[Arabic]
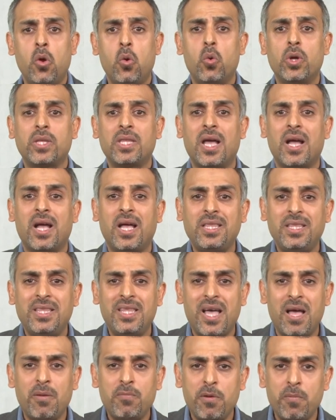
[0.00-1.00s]

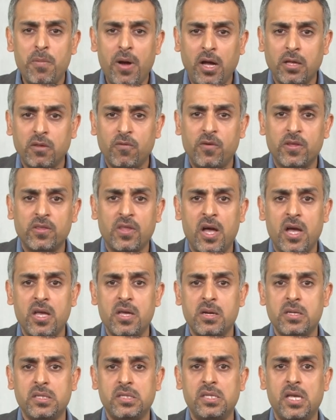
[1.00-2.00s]
وتغدى ببعض
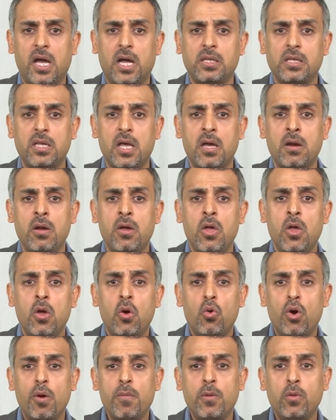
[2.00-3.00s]
فطائر الزعتر
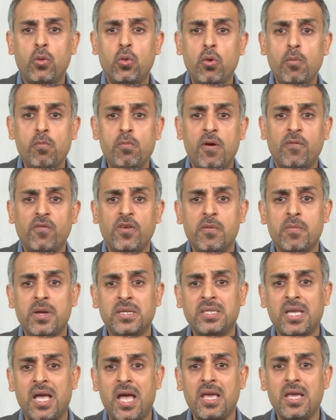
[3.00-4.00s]
ومن ثم في
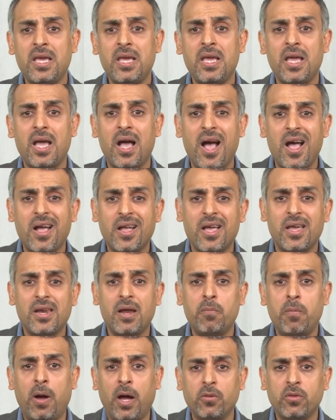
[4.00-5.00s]
مسائه
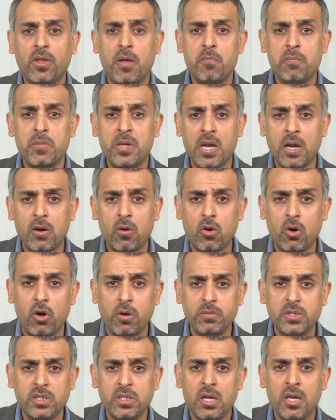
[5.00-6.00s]
أكل بعضا من
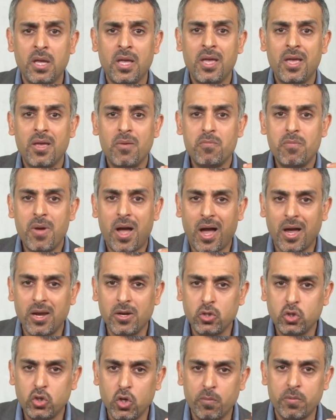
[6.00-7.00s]
الخبز مع
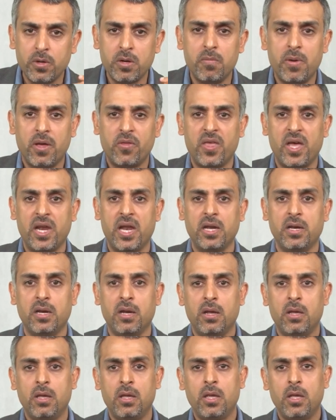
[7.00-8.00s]
الجبن مثلا
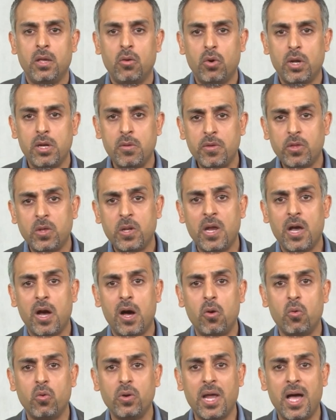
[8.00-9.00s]
ولمثل
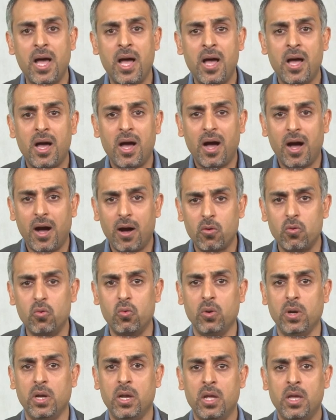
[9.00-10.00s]
هؤلاء
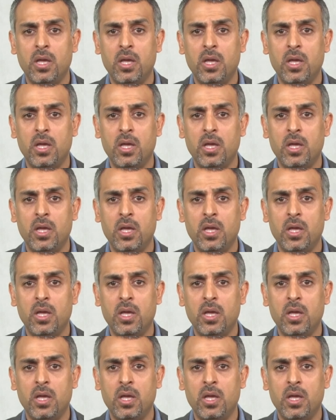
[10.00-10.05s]
أقول